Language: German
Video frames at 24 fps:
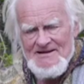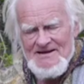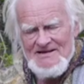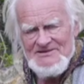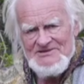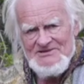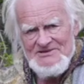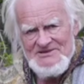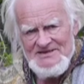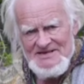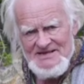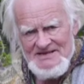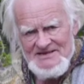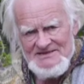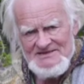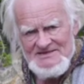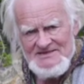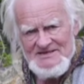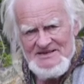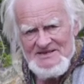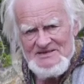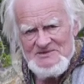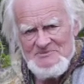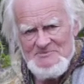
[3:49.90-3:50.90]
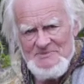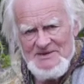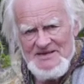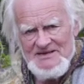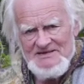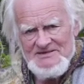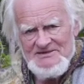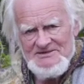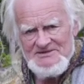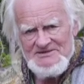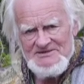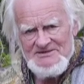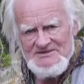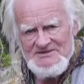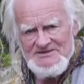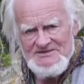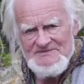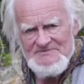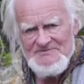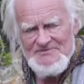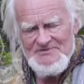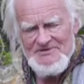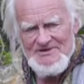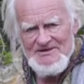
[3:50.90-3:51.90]
Also der erste Aspekt aus
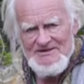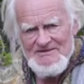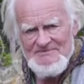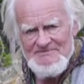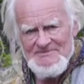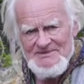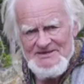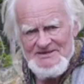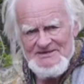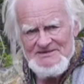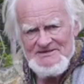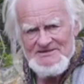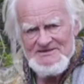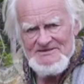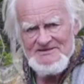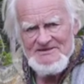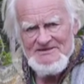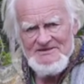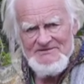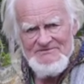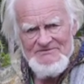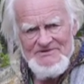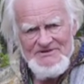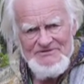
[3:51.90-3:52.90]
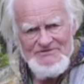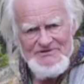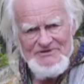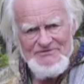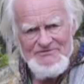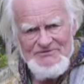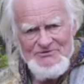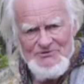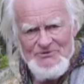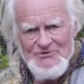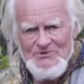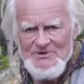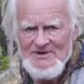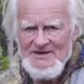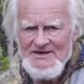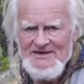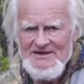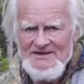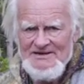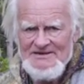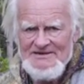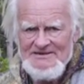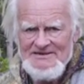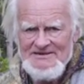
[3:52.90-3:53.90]
diesem Film ist, wie viele
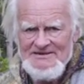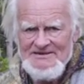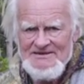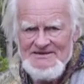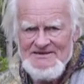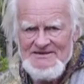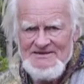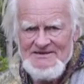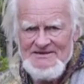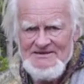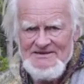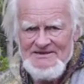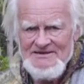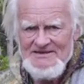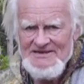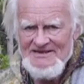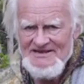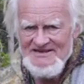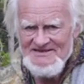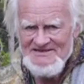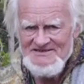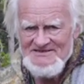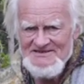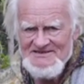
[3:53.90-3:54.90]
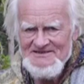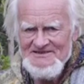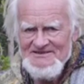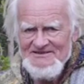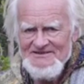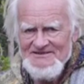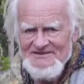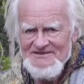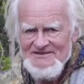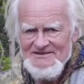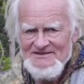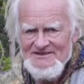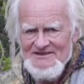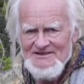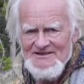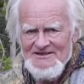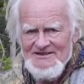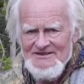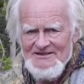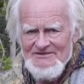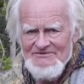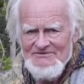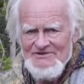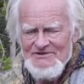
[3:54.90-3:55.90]
Vogelarten kennt ihr,
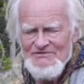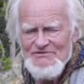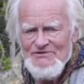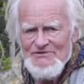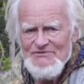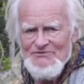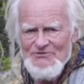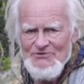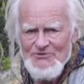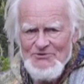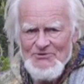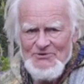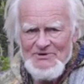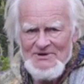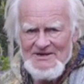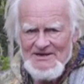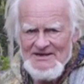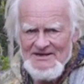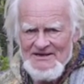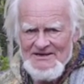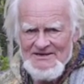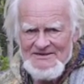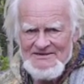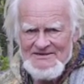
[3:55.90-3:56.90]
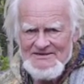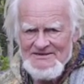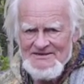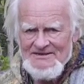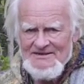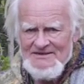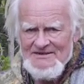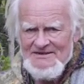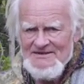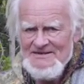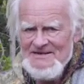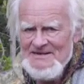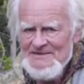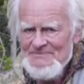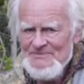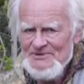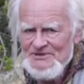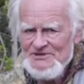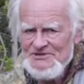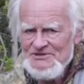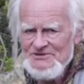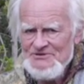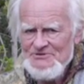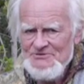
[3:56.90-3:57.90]
wie viele Vogelarten
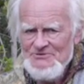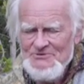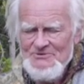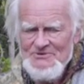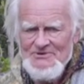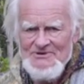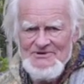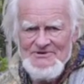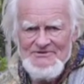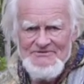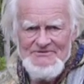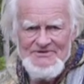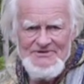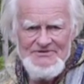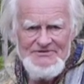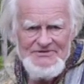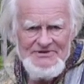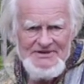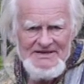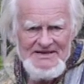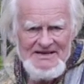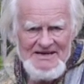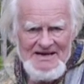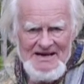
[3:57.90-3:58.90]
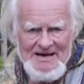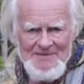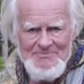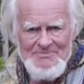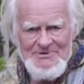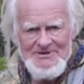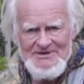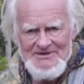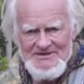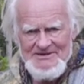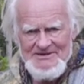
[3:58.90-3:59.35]
nehmen zu, wie viele ab